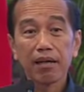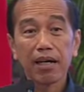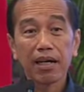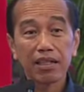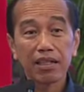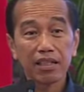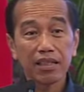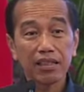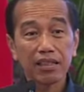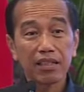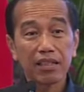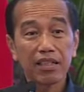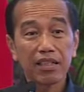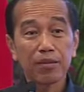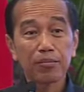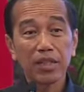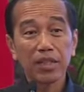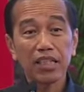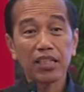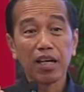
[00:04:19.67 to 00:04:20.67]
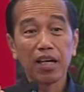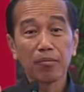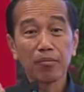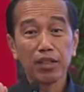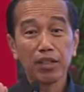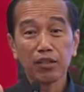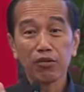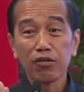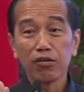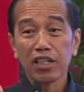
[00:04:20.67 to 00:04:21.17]
Artinya dalam tiga
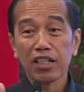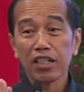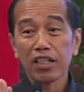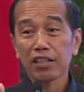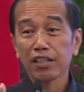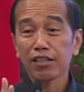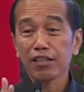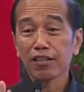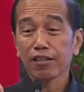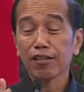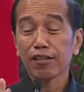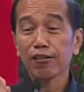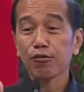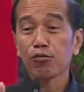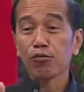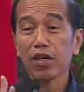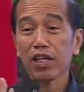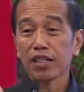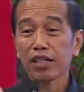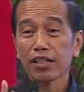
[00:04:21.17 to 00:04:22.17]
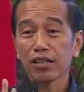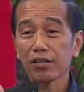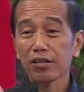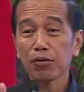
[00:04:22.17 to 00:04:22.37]
minggu ini akan keluar